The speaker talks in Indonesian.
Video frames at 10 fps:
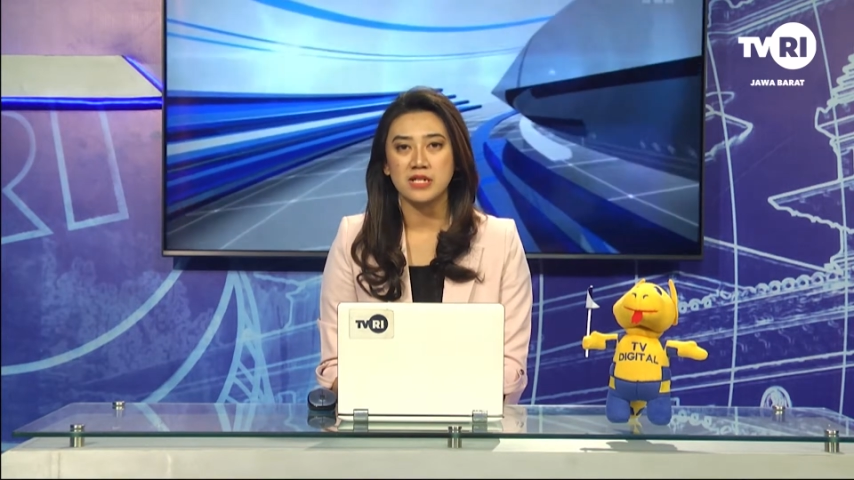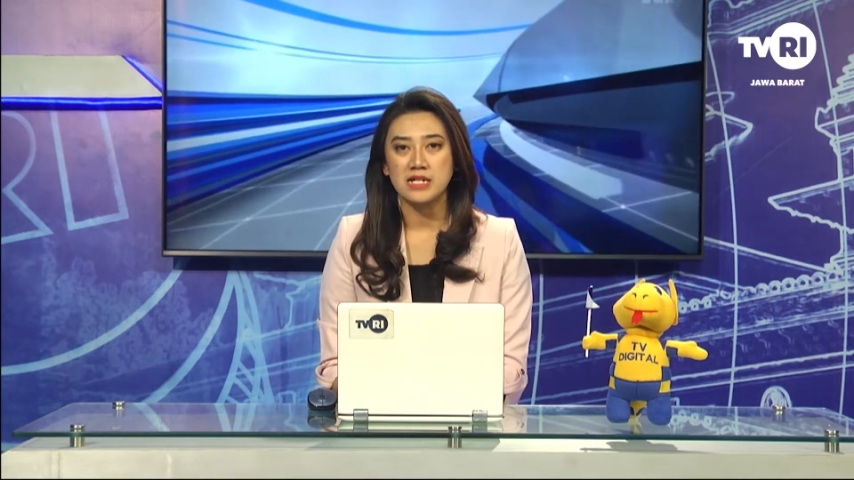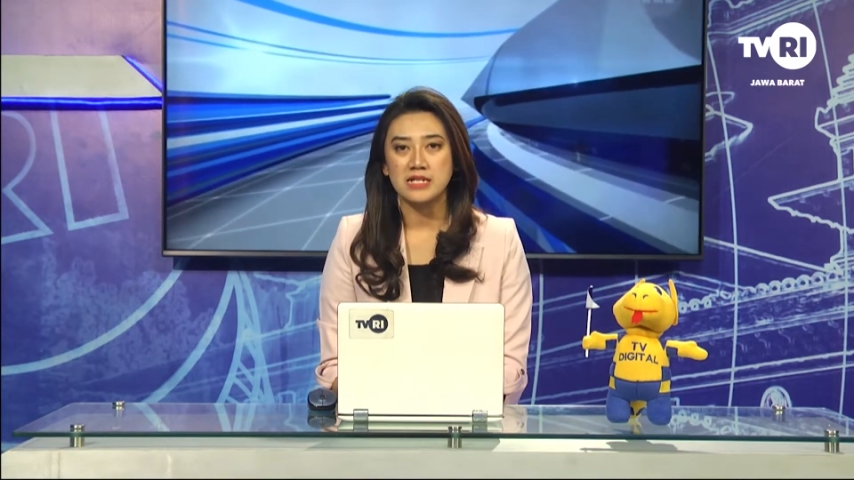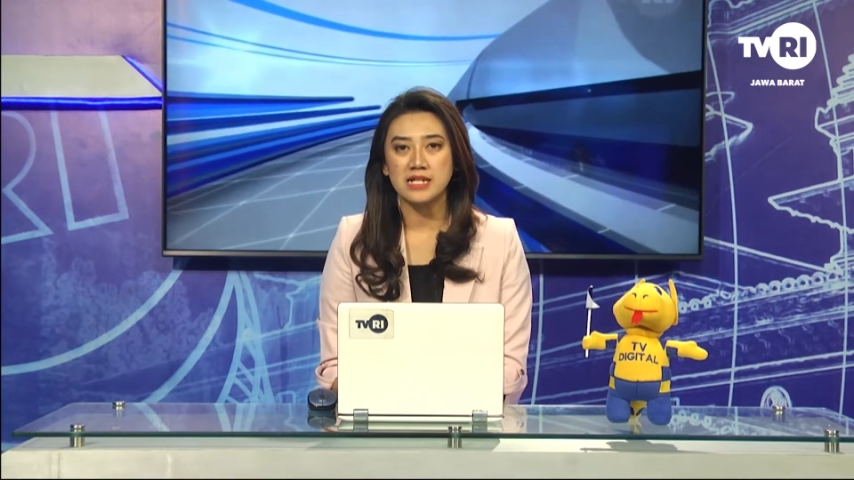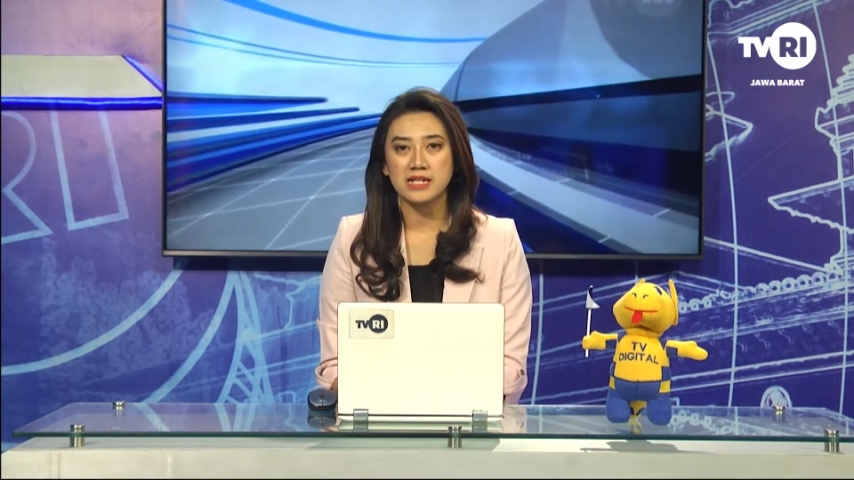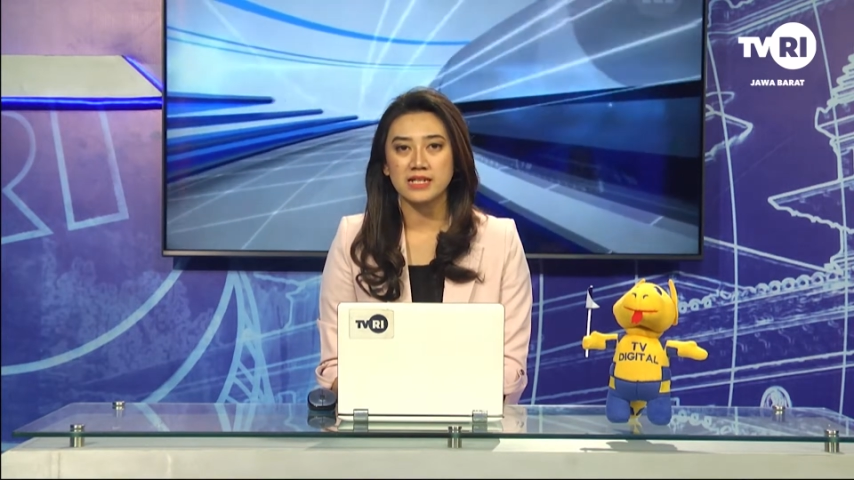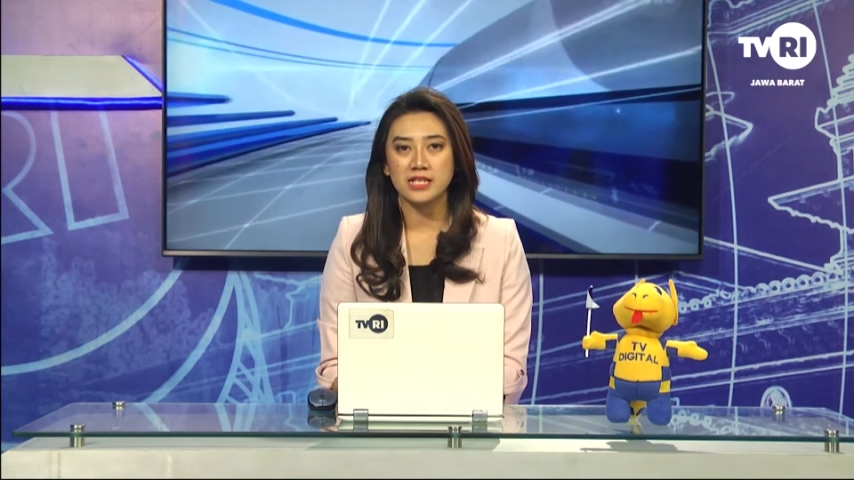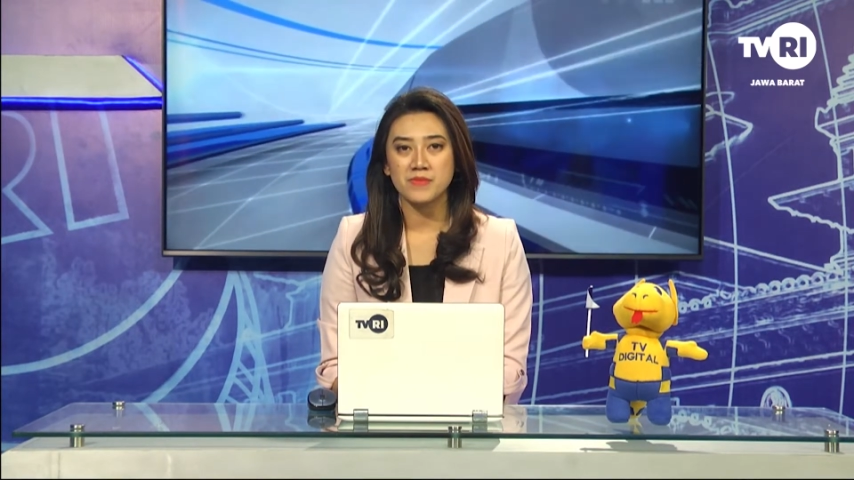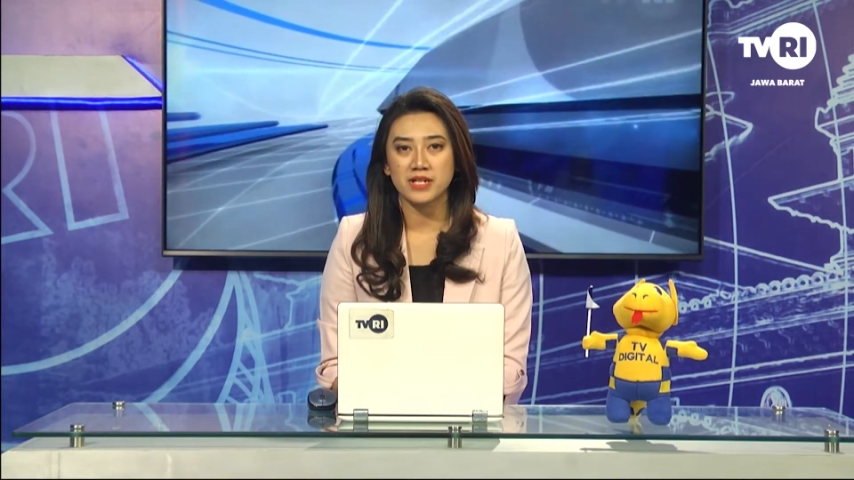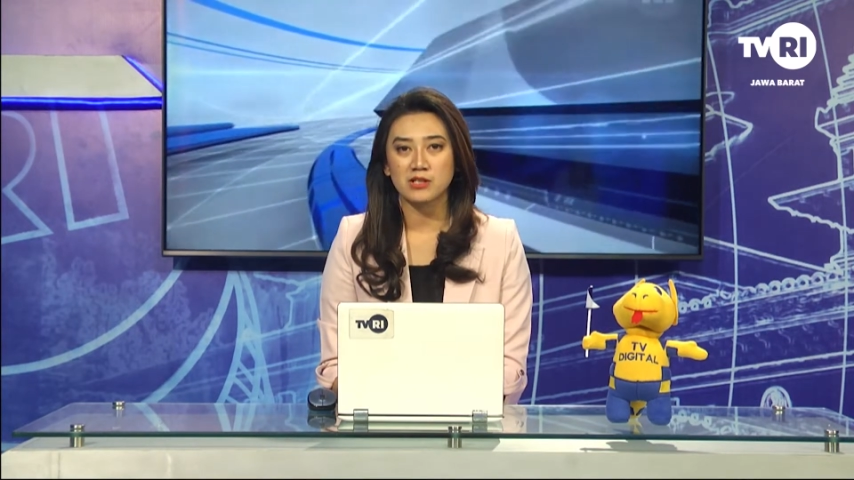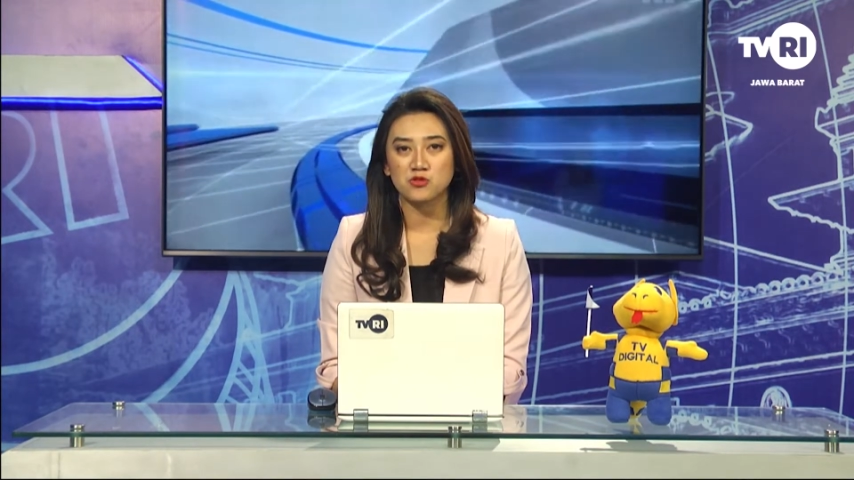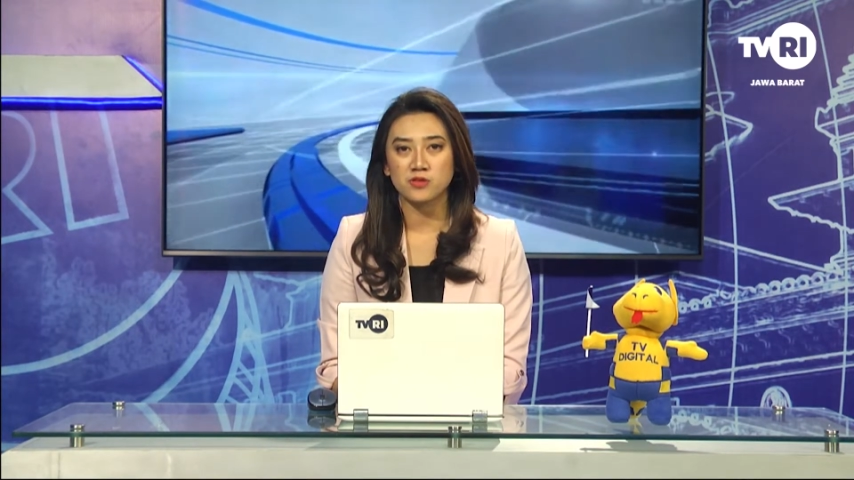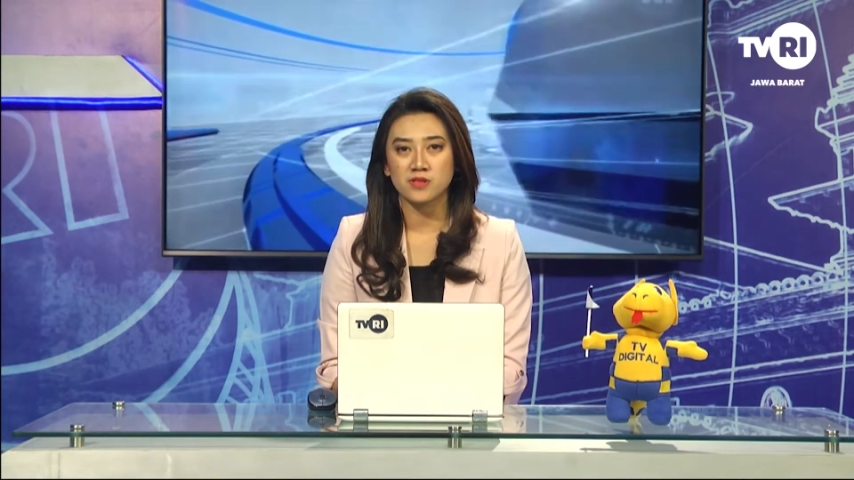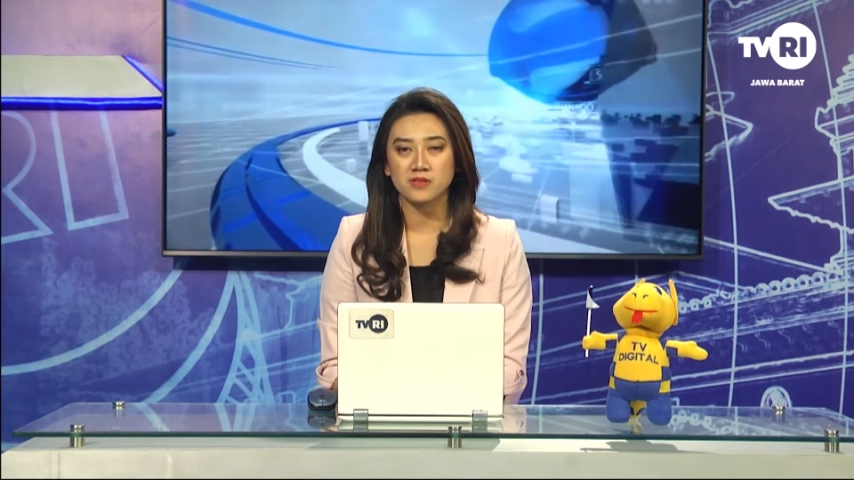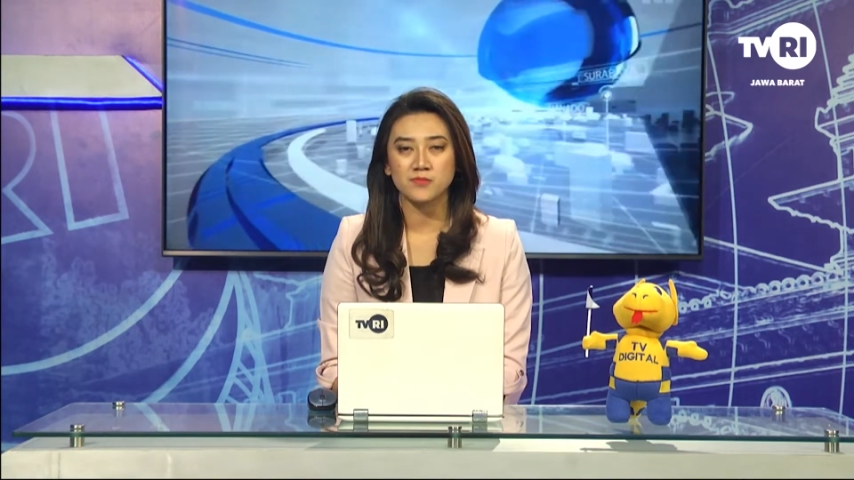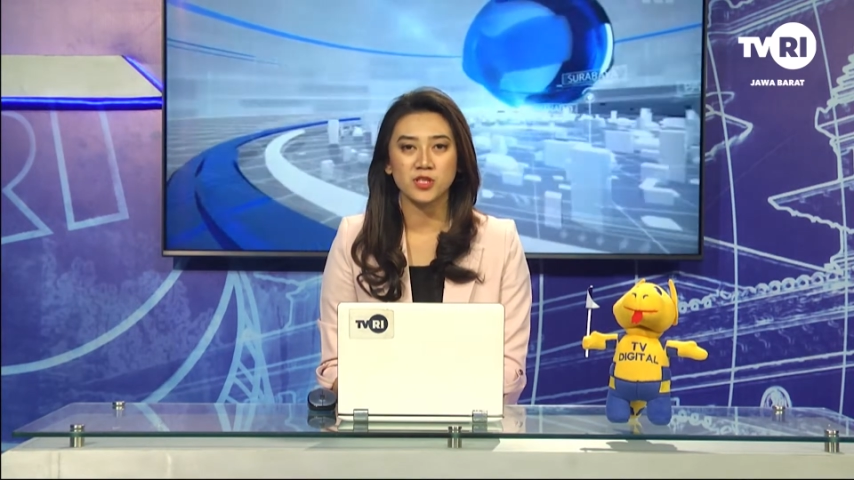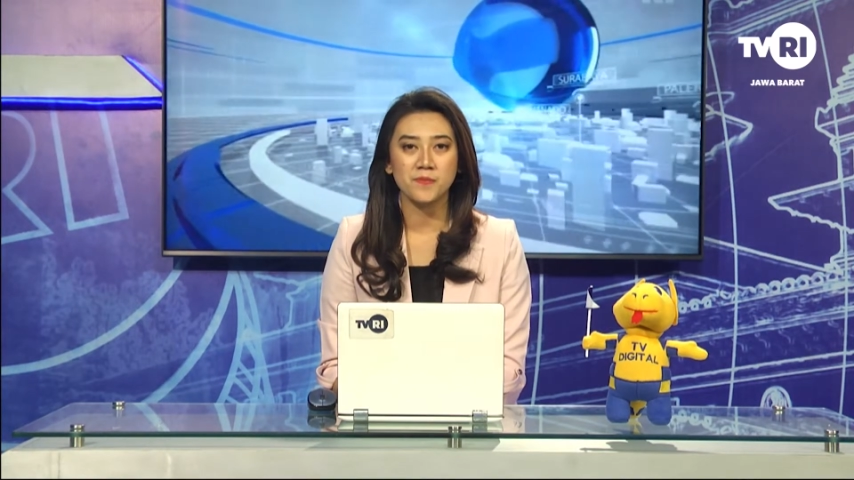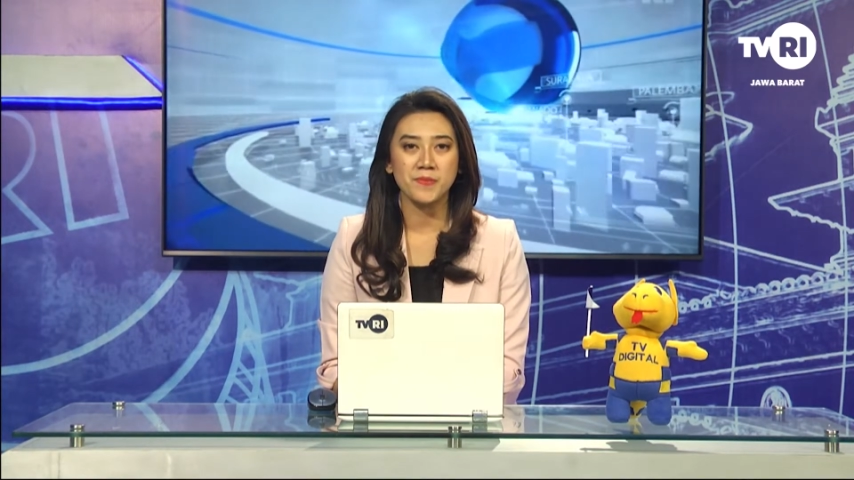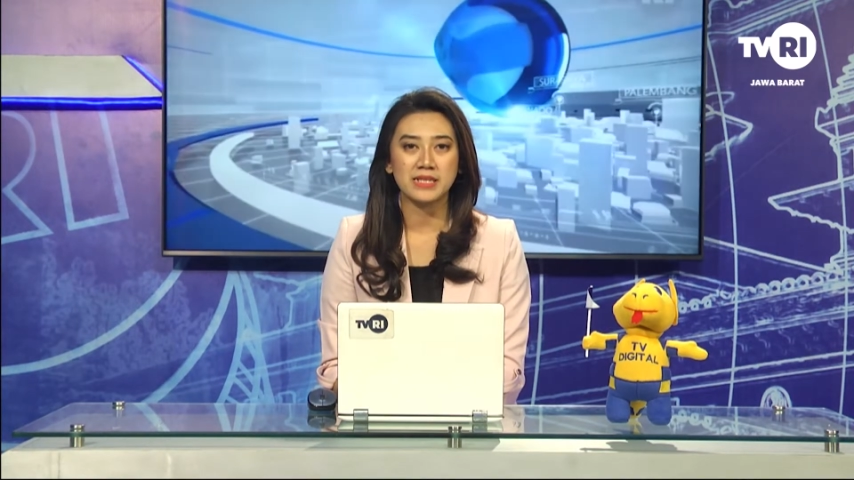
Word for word: Dari lima kasus tersebut empat